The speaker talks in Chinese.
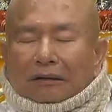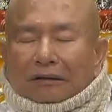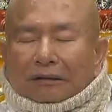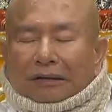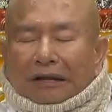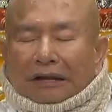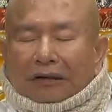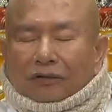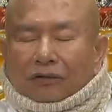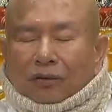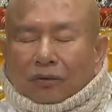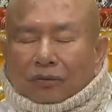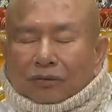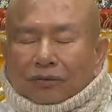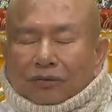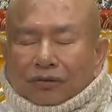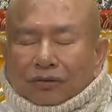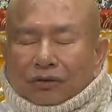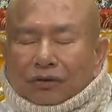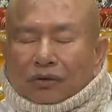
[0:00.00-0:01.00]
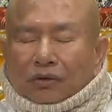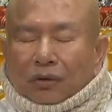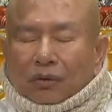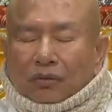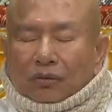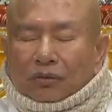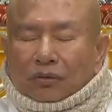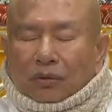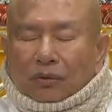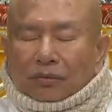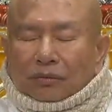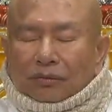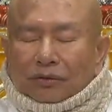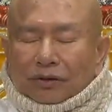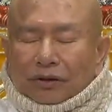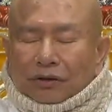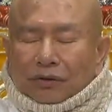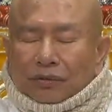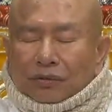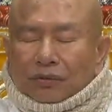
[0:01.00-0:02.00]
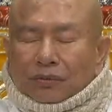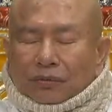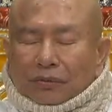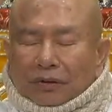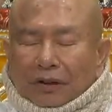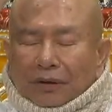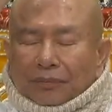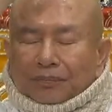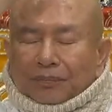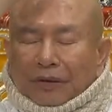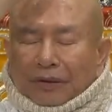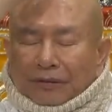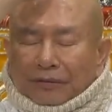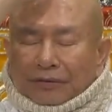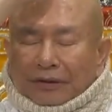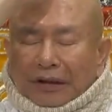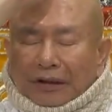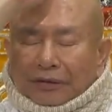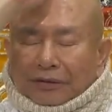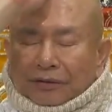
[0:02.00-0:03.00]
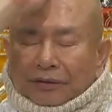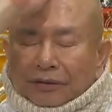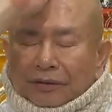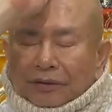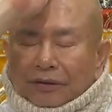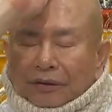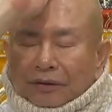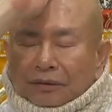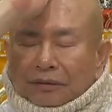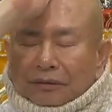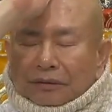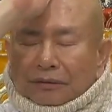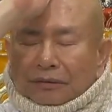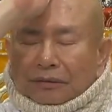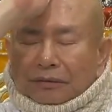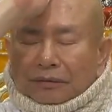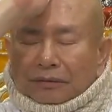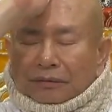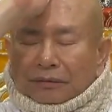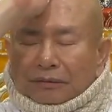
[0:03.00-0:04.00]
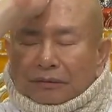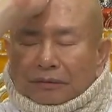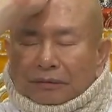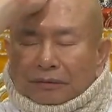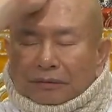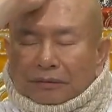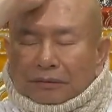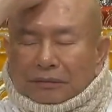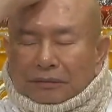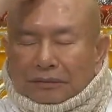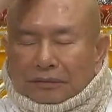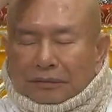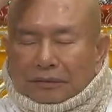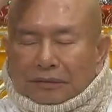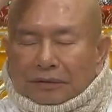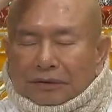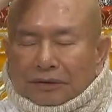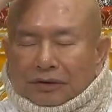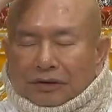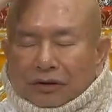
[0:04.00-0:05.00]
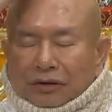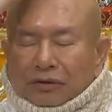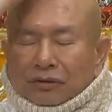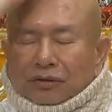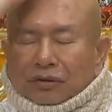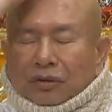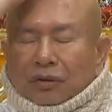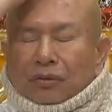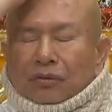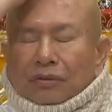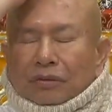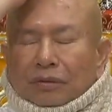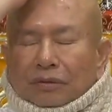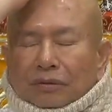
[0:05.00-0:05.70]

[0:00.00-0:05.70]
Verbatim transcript: 再从虚空中进入根本上师的心中，